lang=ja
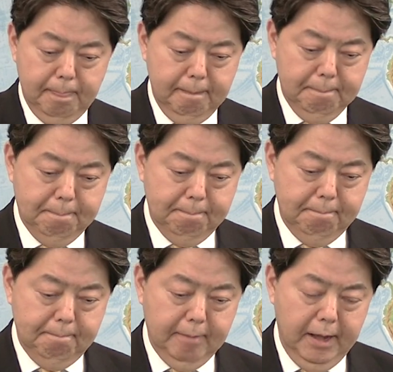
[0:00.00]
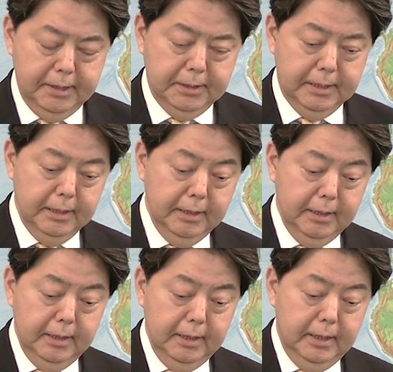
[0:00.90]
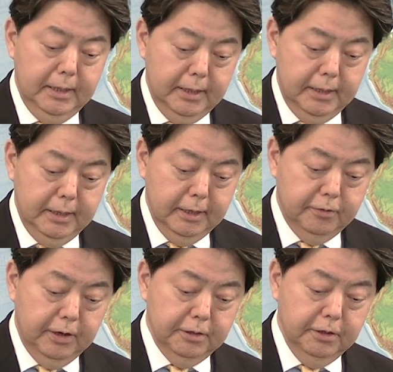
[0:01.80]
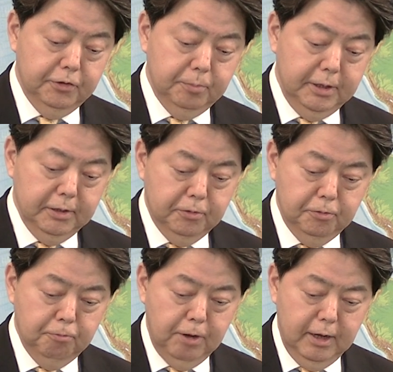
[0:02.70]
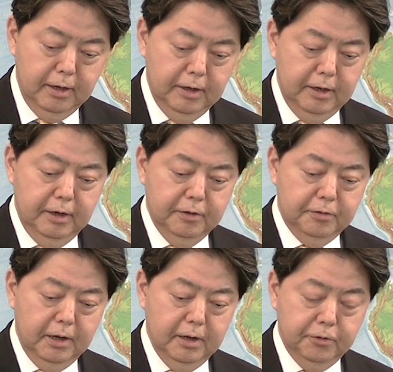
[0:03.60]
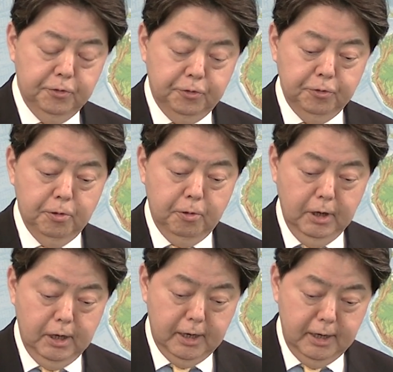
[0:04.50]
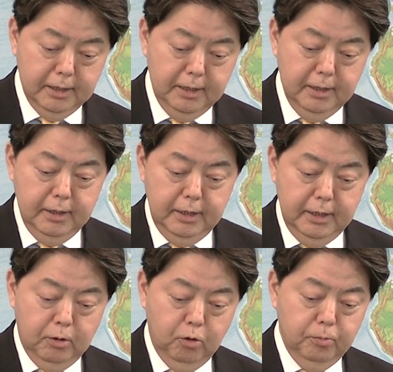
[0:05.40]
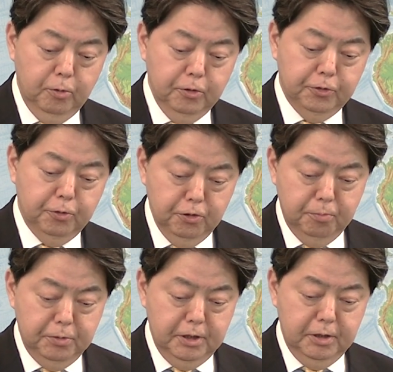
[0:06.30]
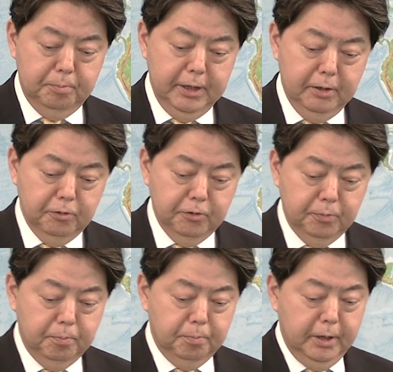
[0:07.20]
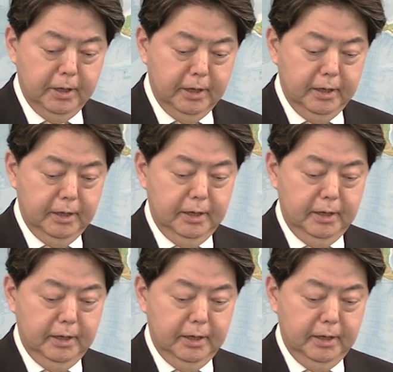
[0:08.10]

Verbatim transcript: ください。はい、えー、在日米軍はあ3月14日から国防省及び米国疾病